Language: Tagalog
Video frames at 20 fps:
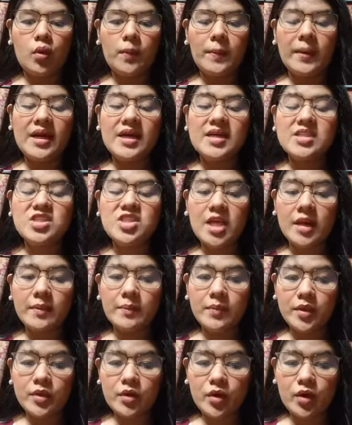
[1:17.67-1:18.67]
Pagka-check
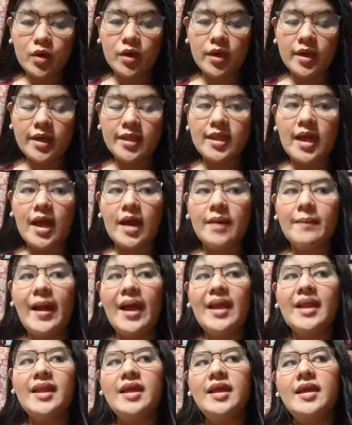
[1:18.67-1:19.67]
mo dun, uh,
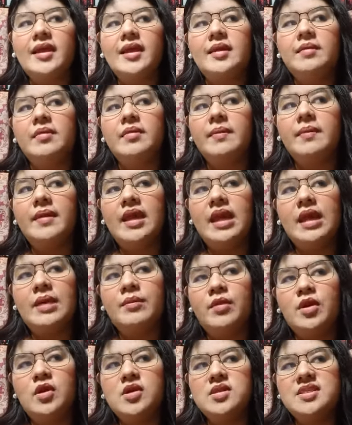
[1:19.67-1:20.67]
bali, ibibigay
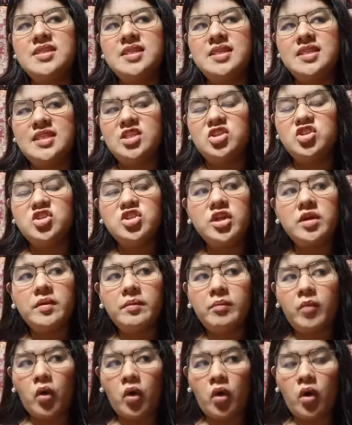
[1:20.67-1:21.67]
mo yun sa teacher
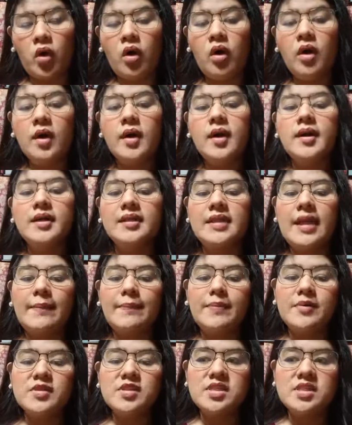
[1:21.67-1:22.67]
mo
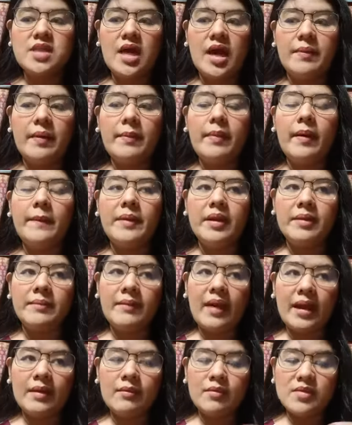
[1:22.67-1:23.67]
tapos, uh,
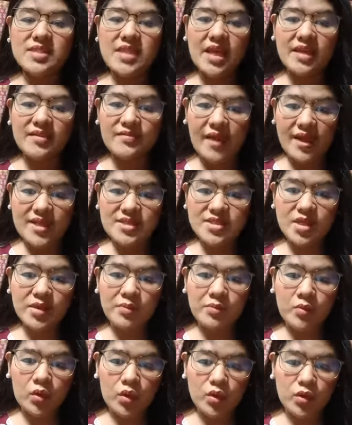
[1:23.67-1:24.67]
papapirmahan mo sa advisor
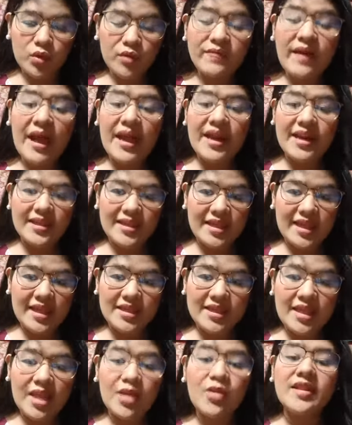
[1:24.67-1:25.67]
mo to validate
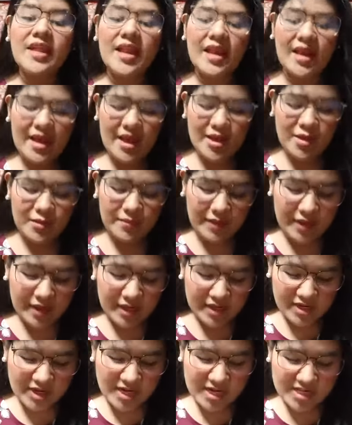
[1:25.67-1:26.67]
na yun talaga yung mga
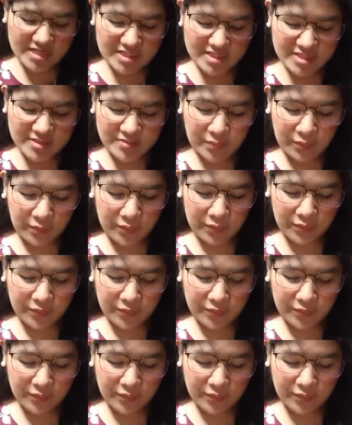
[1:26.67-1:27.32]
grades mo.